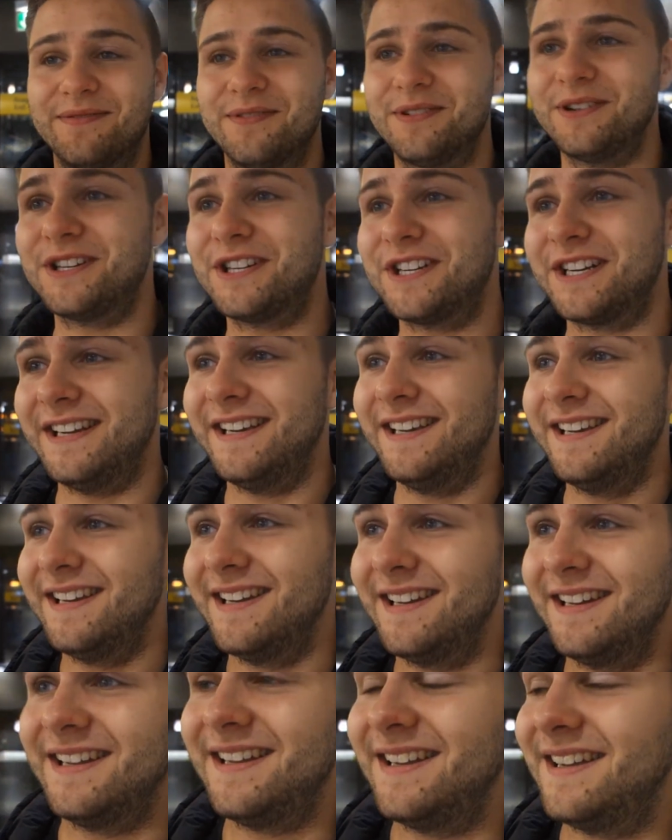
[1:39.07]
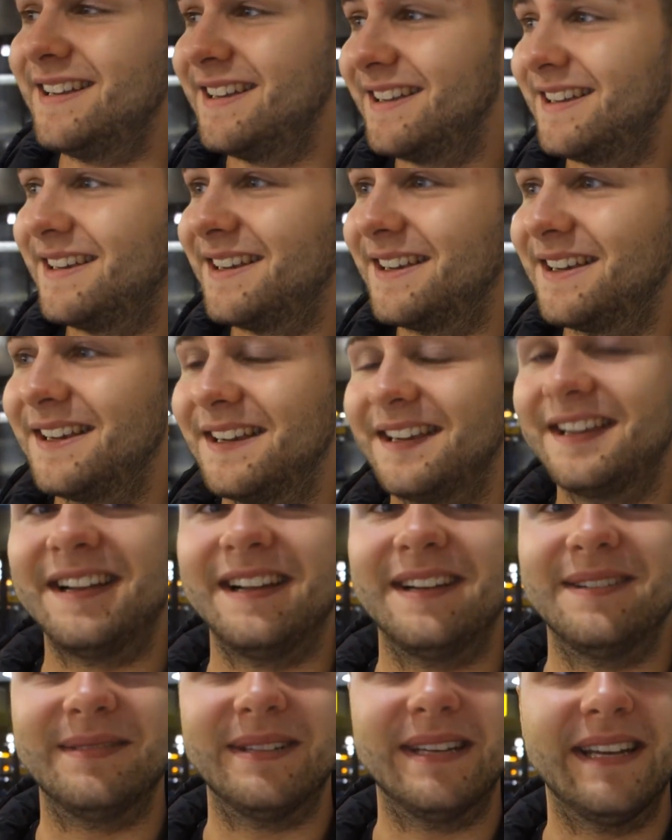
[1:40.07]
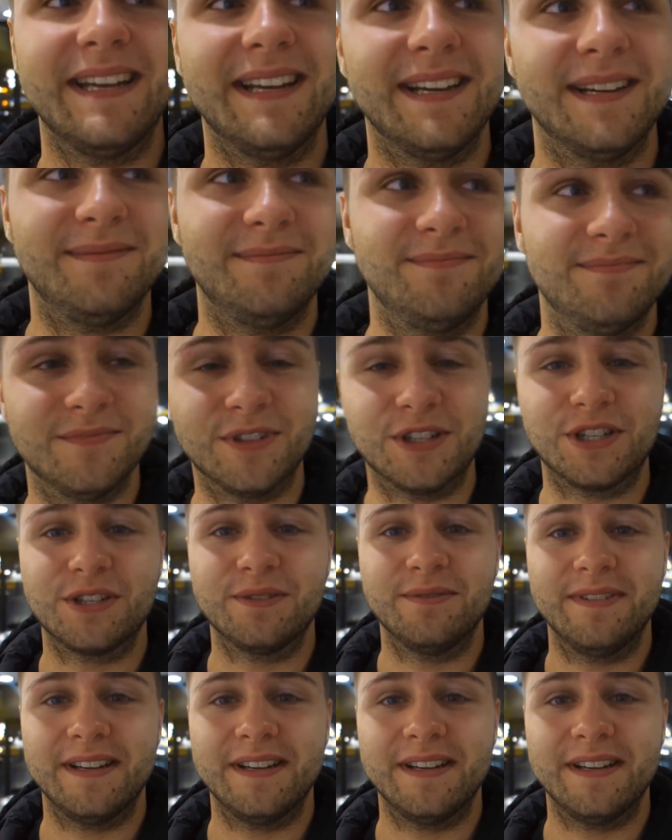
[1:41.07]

vorstellen. Aber naja, wird schon